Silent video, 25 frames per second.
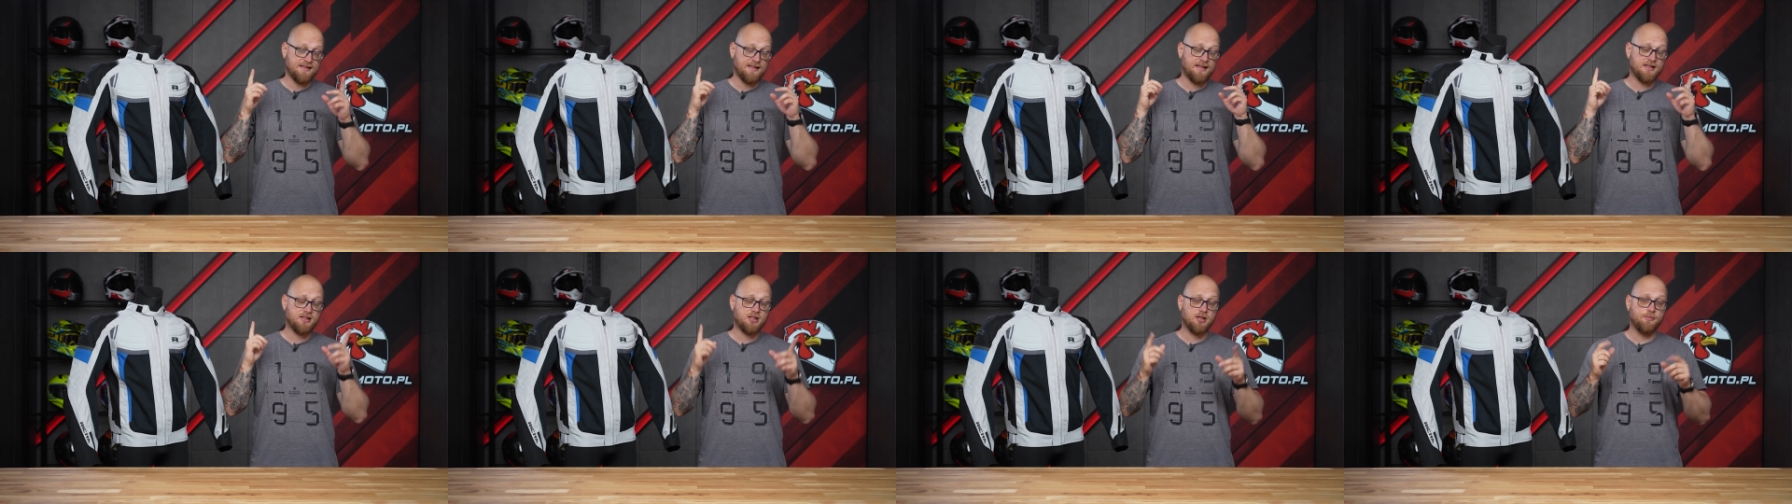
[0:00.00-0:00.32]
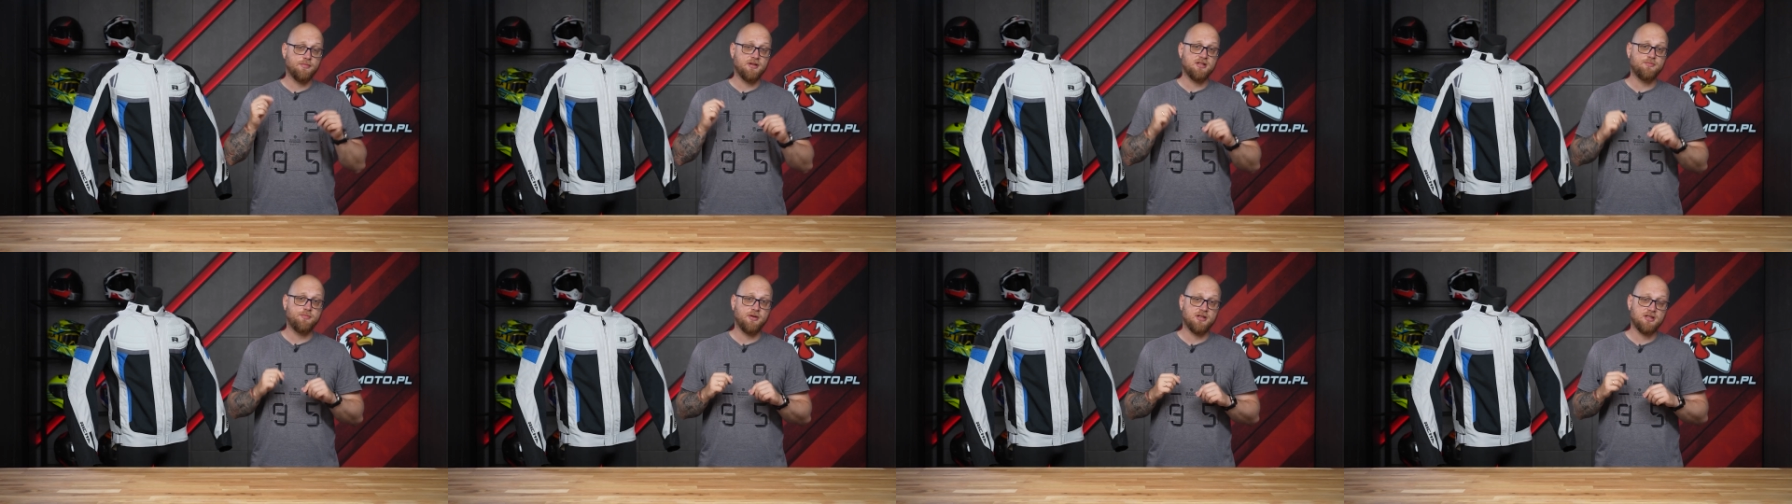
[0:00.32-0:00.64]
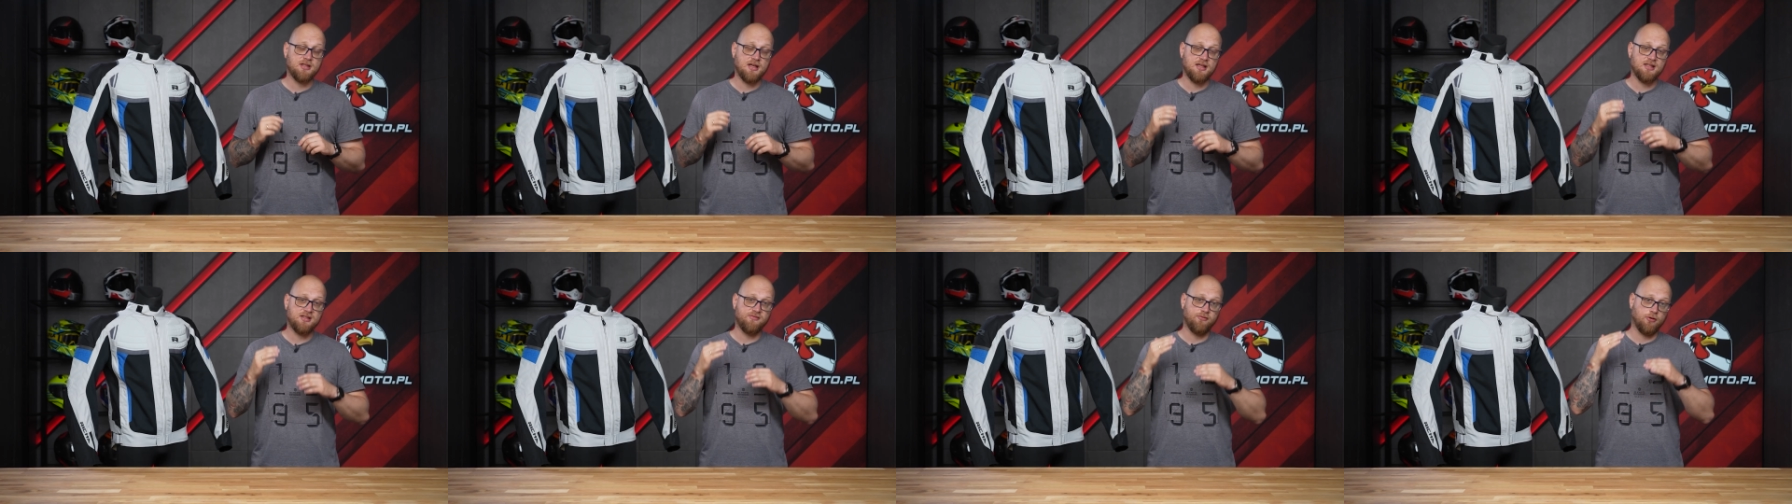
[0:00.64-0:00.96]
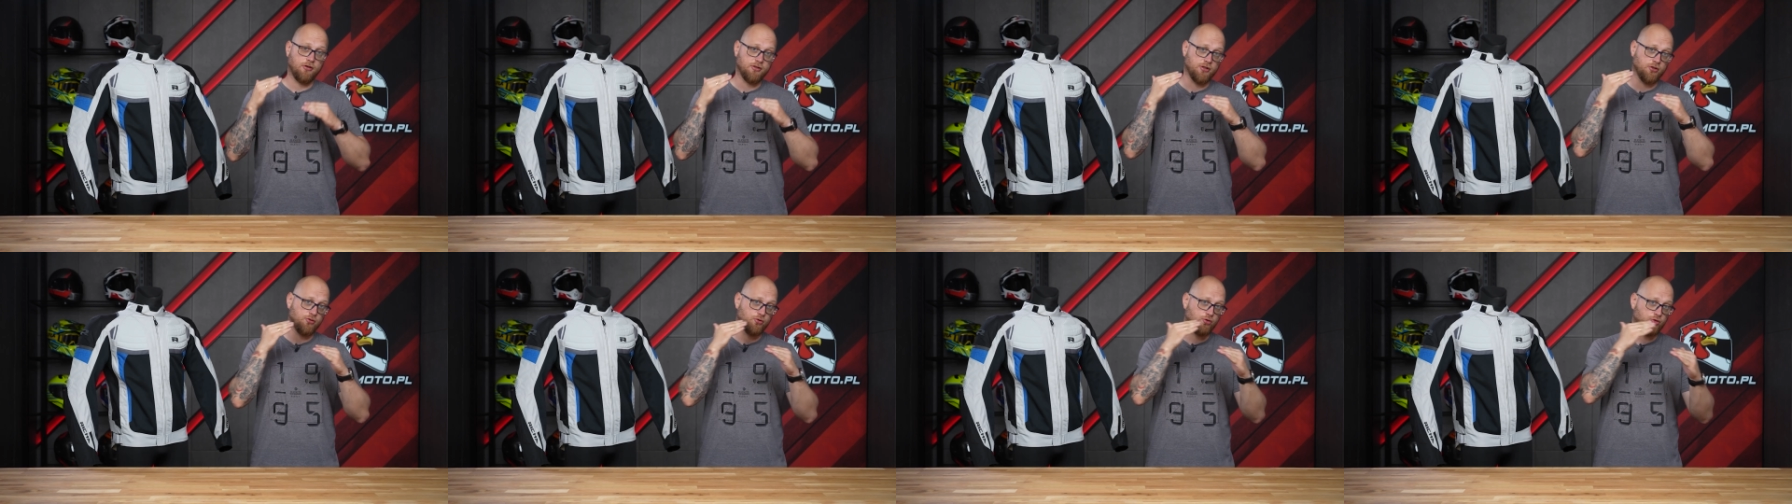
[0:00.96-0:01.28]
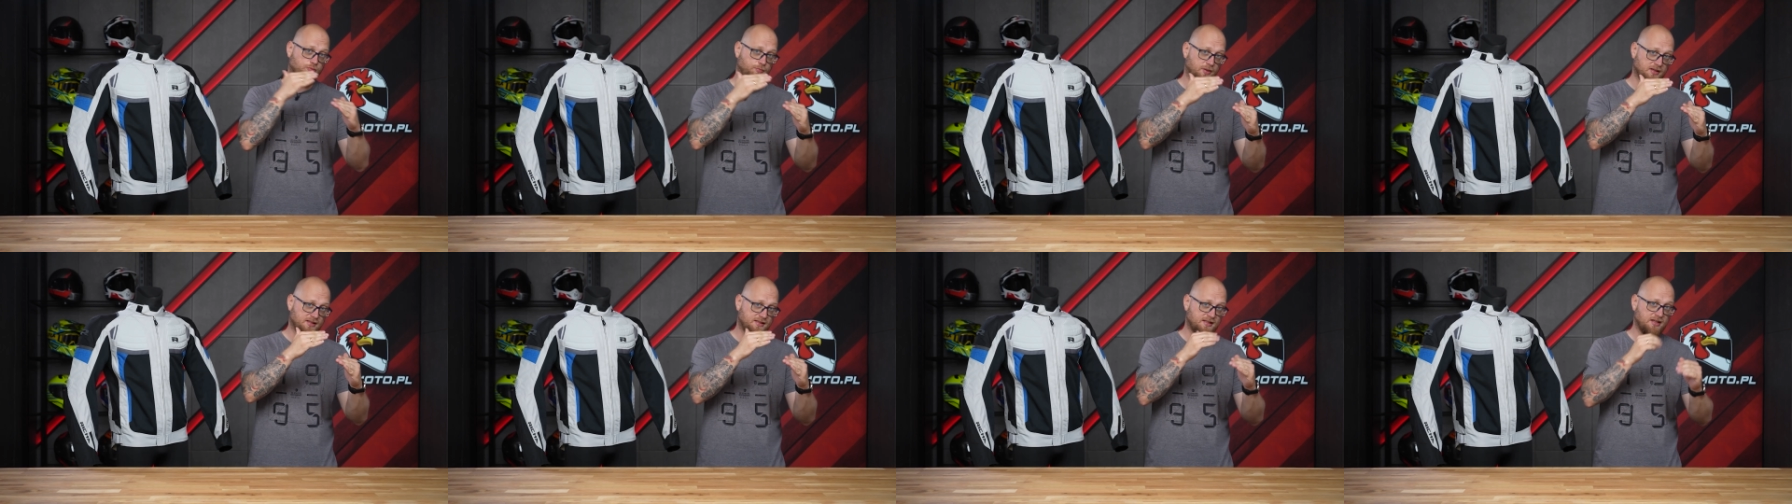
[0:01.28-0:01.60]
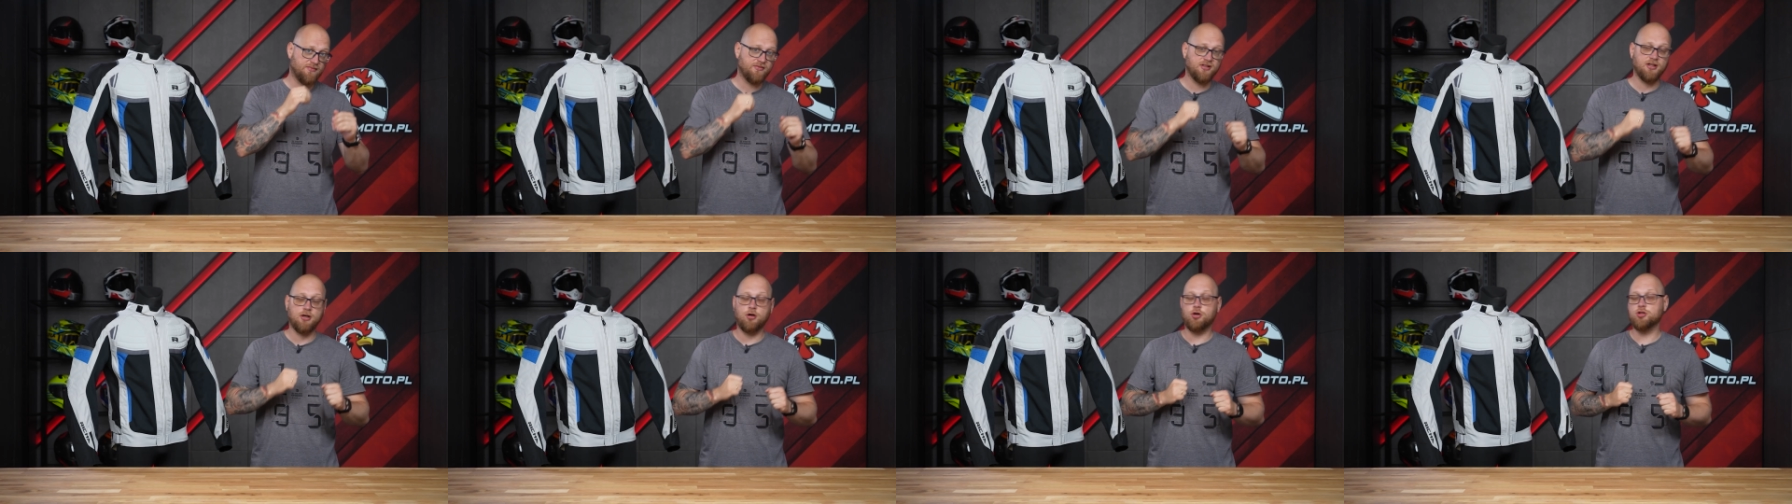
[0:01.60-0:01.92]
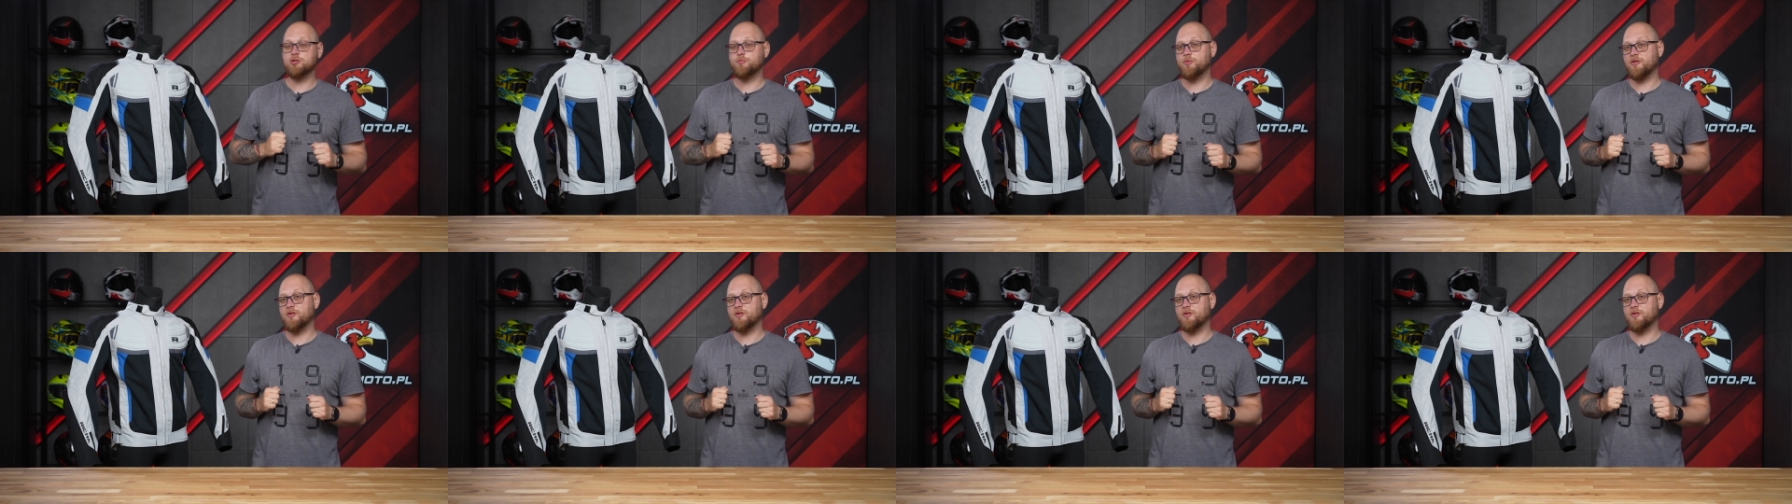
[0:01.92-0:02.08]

Za nasze bezpieczeństwo, chociaż już pasywne,